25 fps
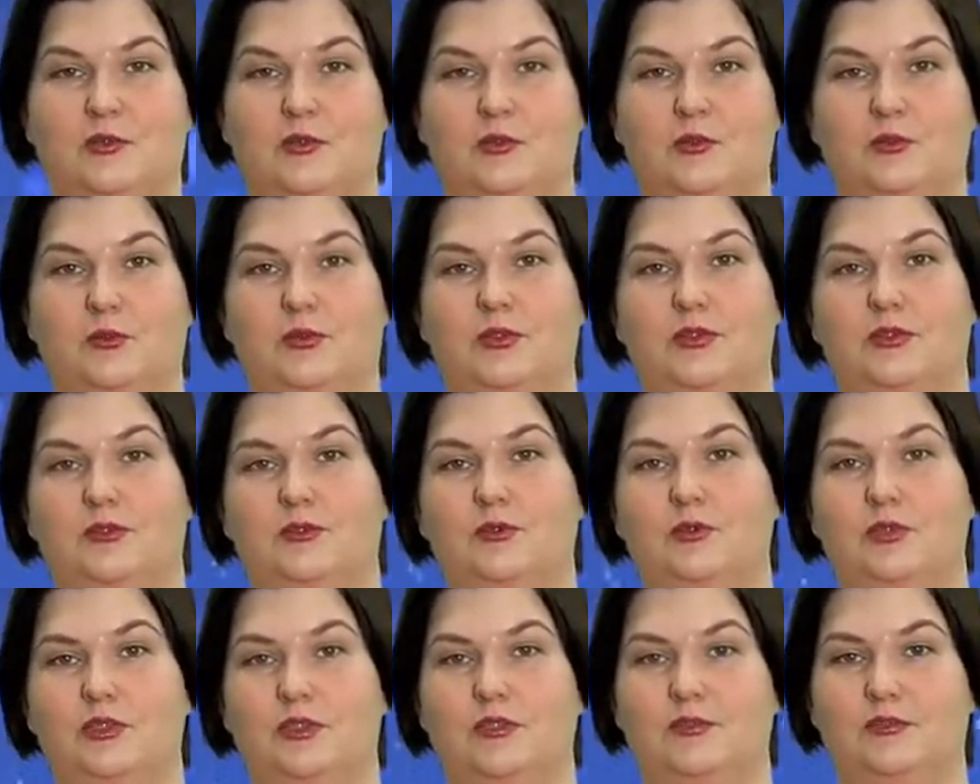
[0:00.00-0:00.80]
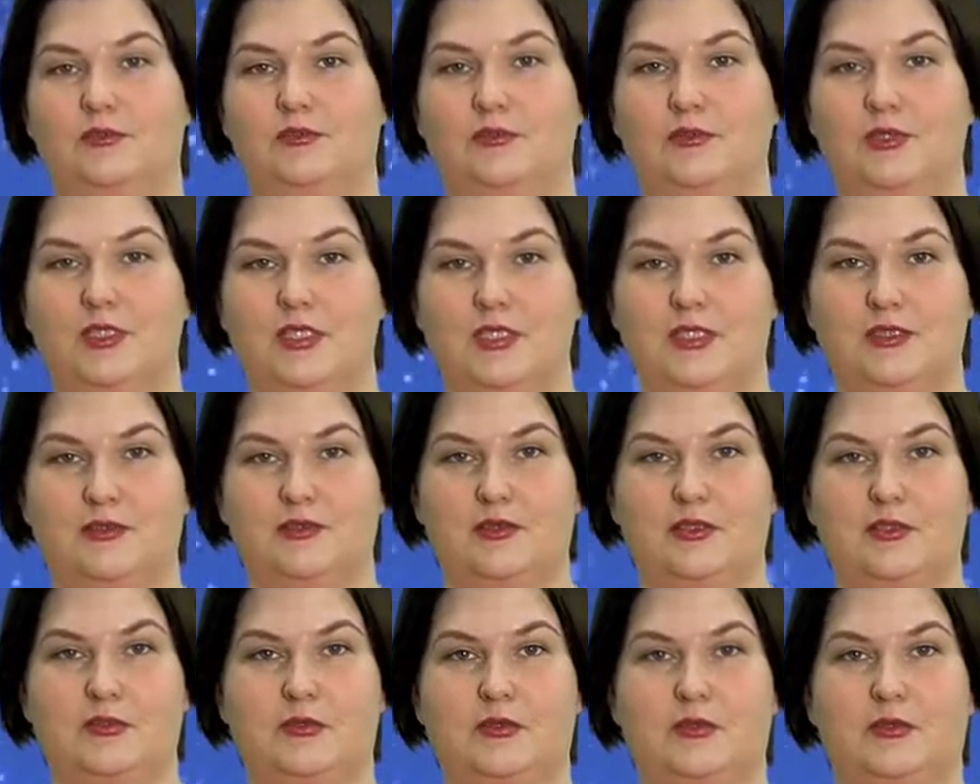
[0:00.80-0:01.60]
Он был годом
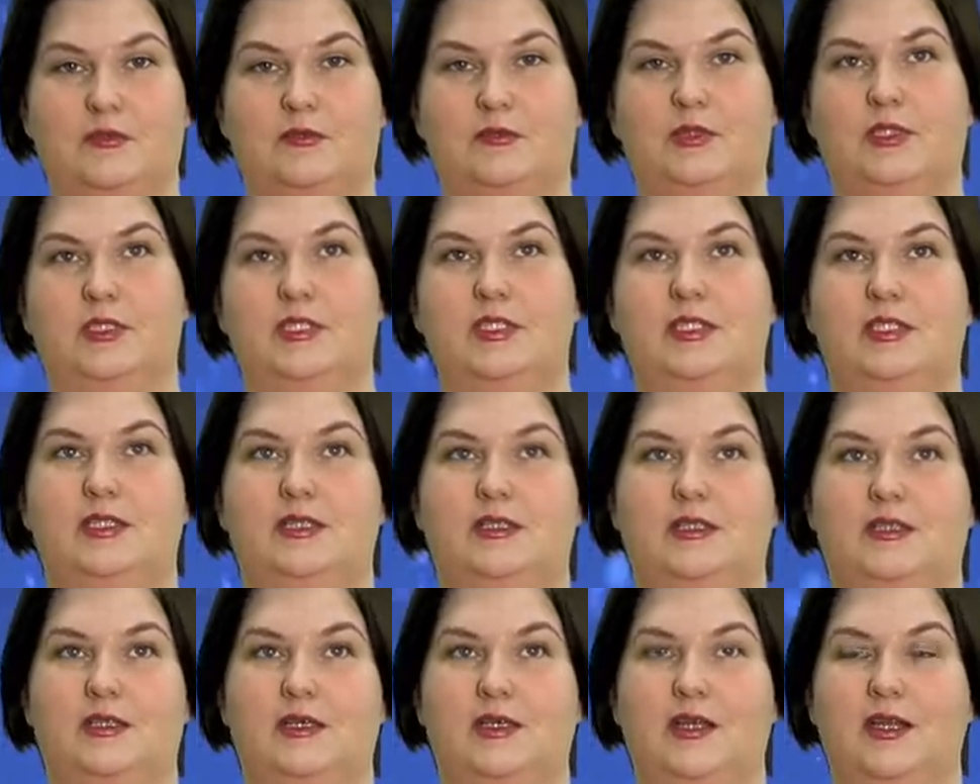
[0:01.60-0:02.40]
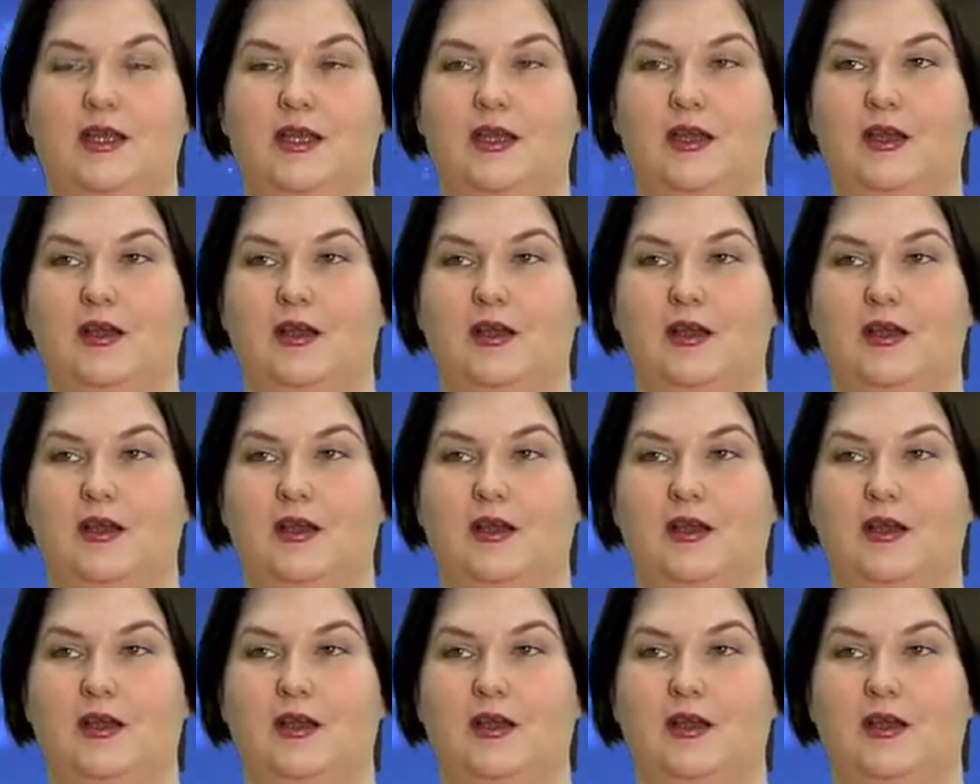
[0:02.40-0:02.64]
вызовов, где-то,